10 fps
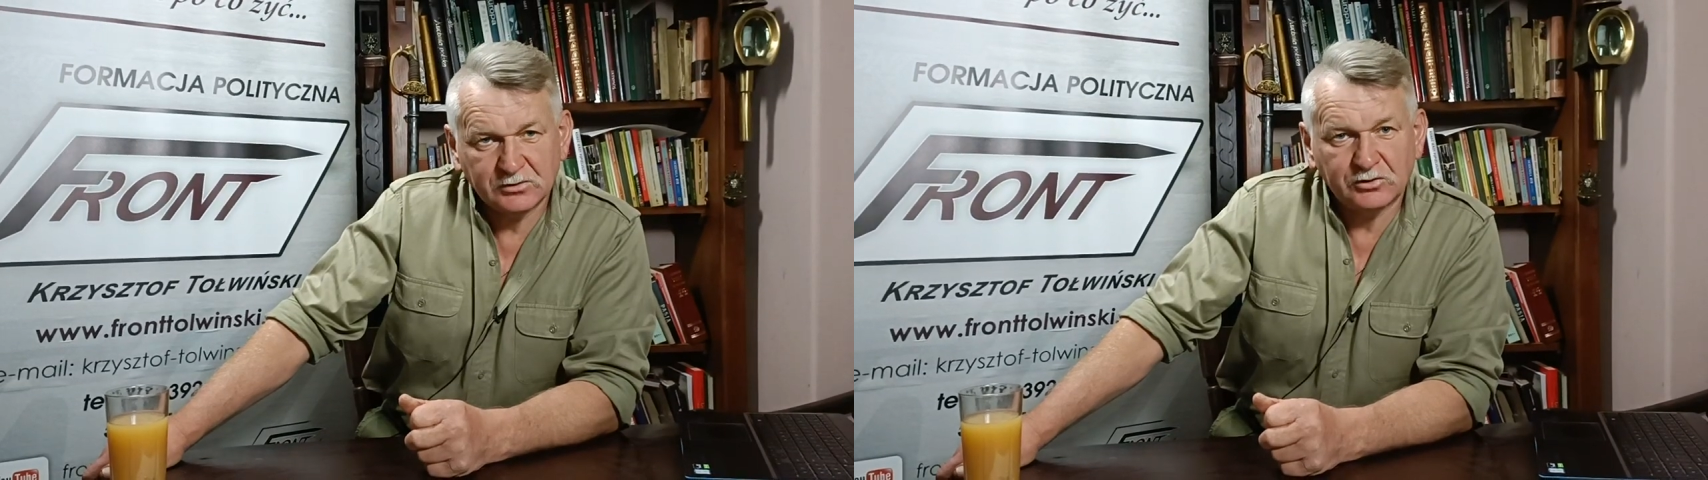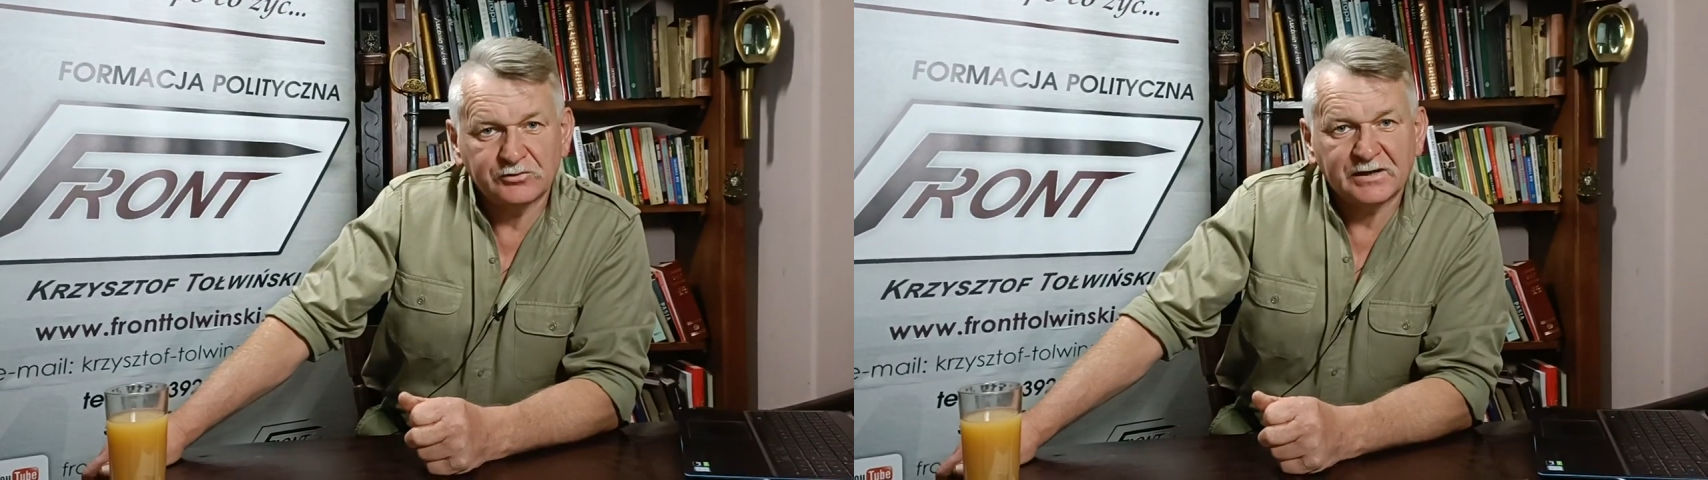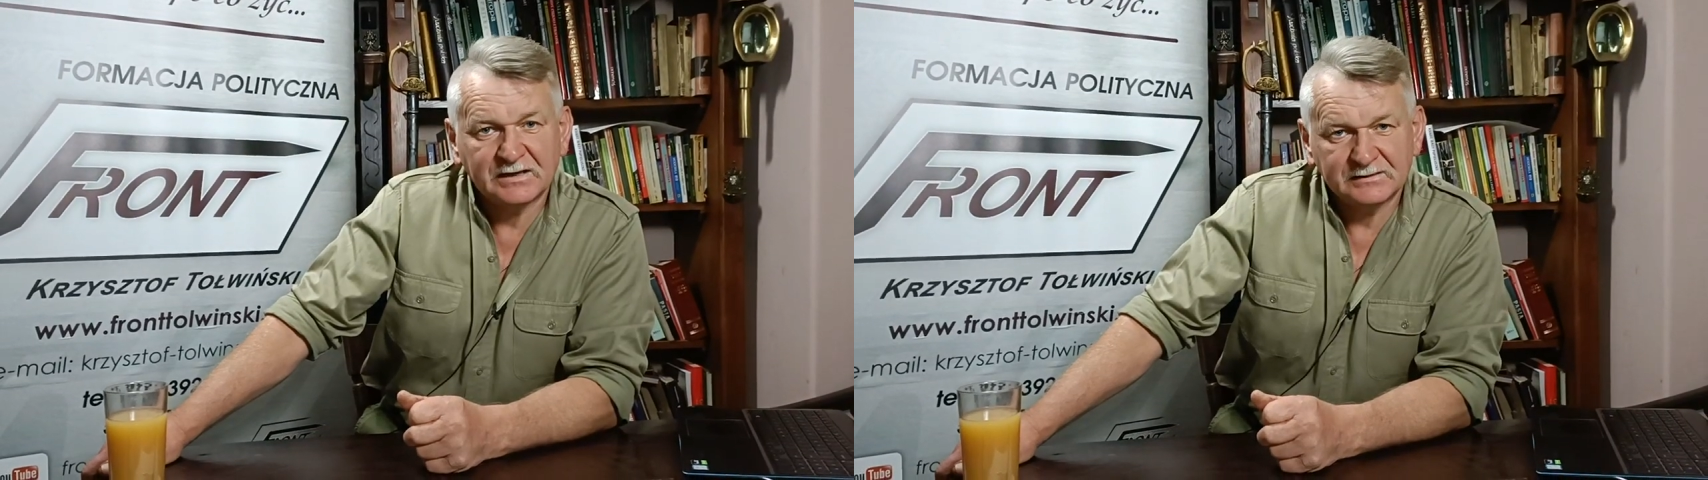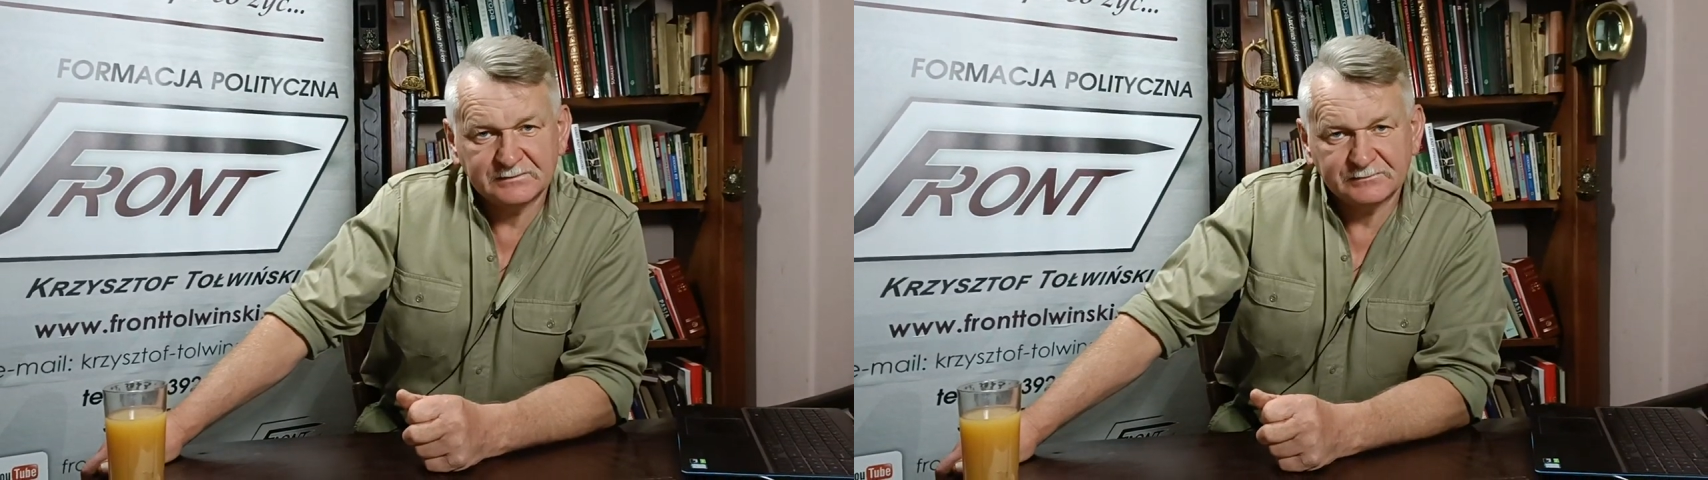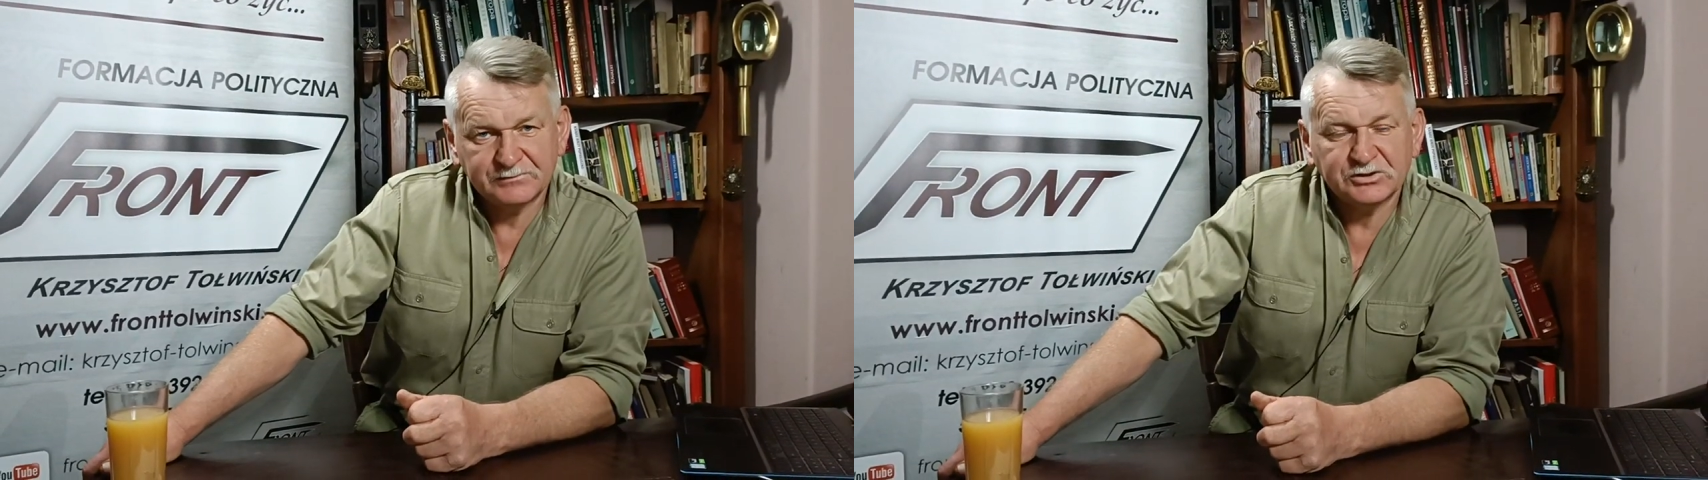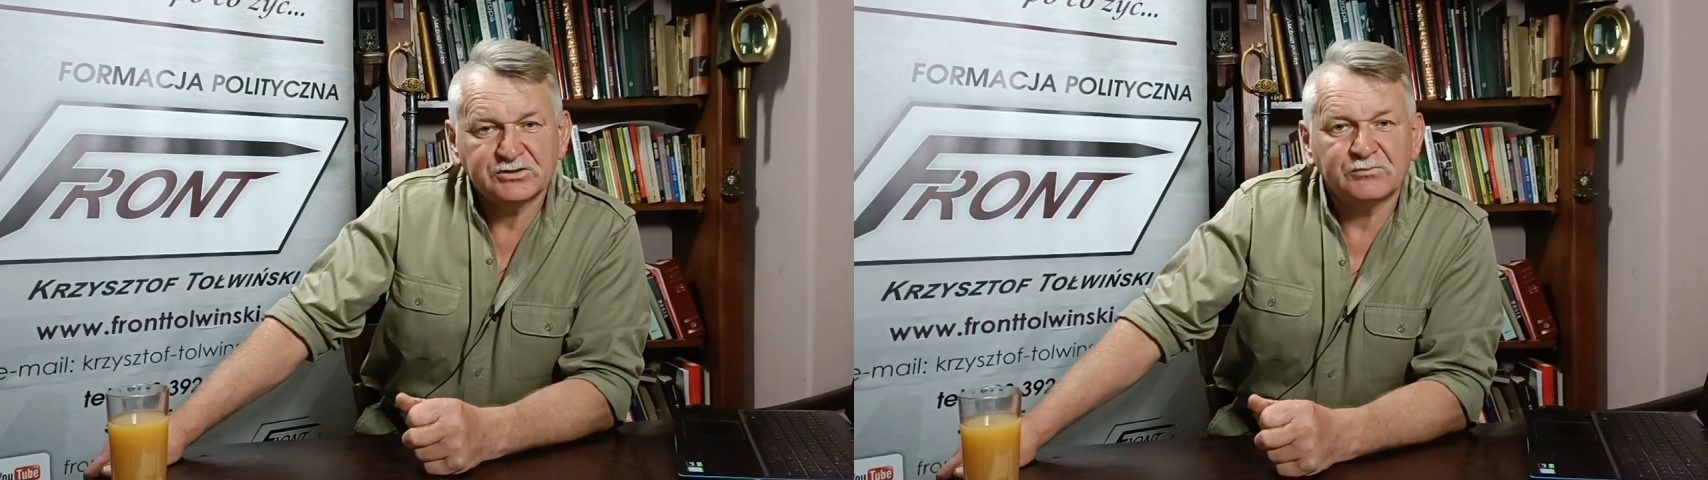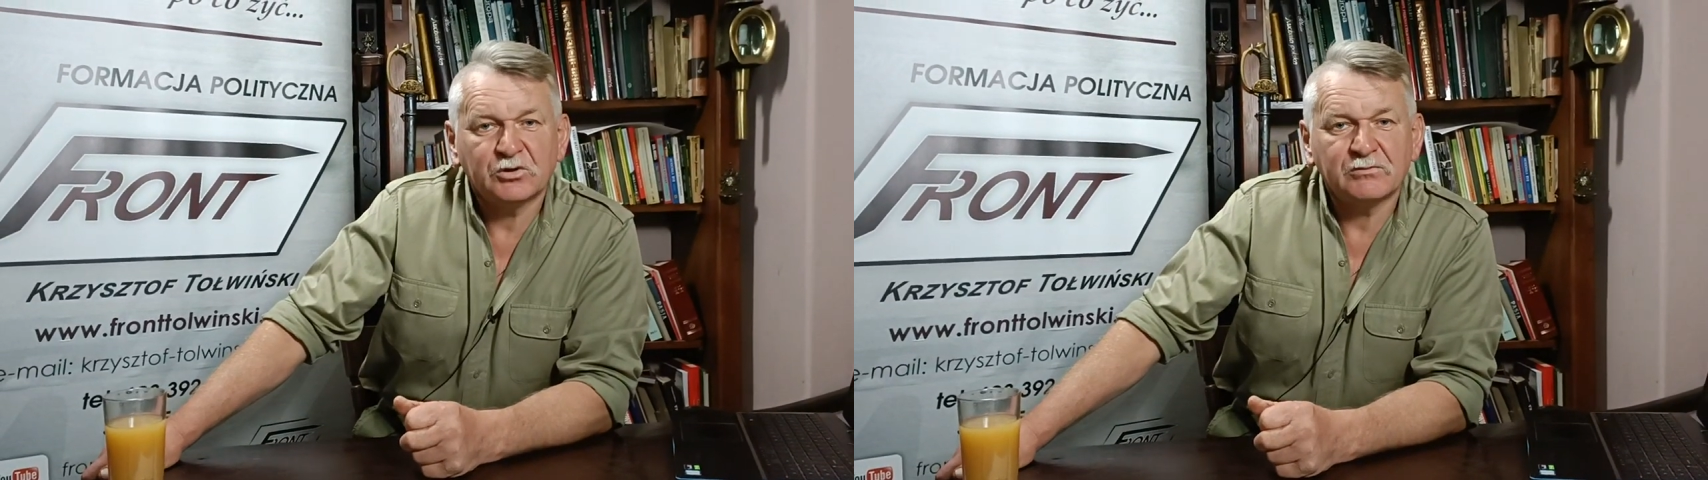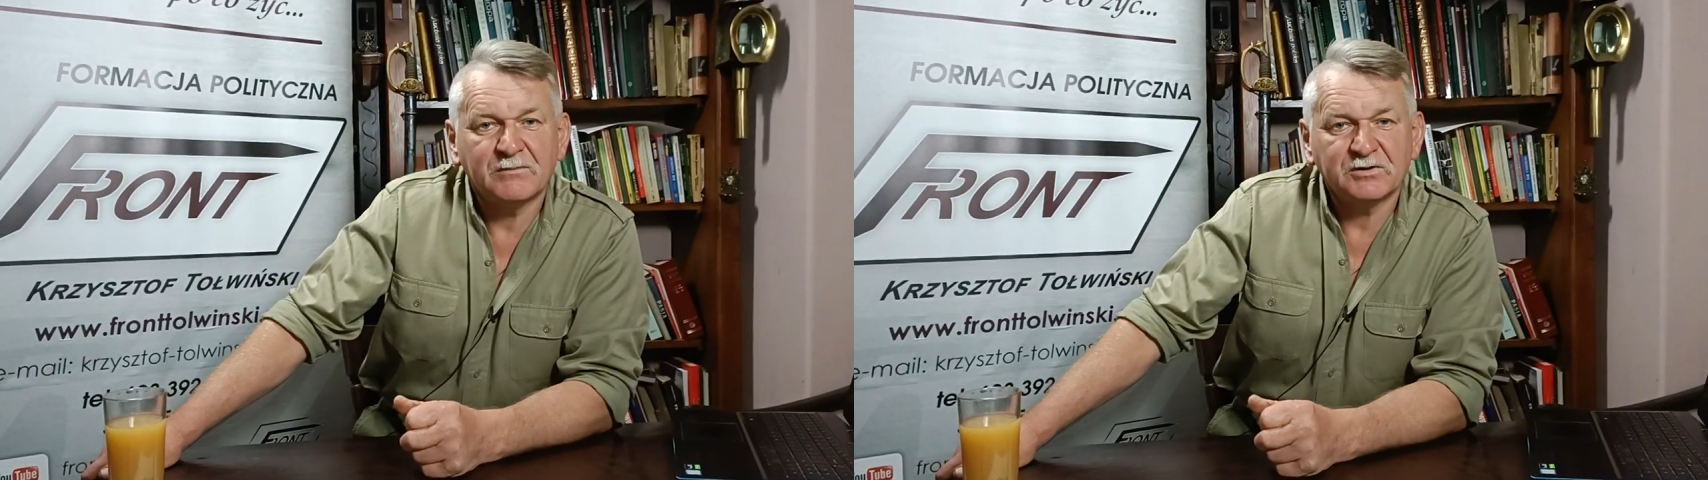ona będzie mogła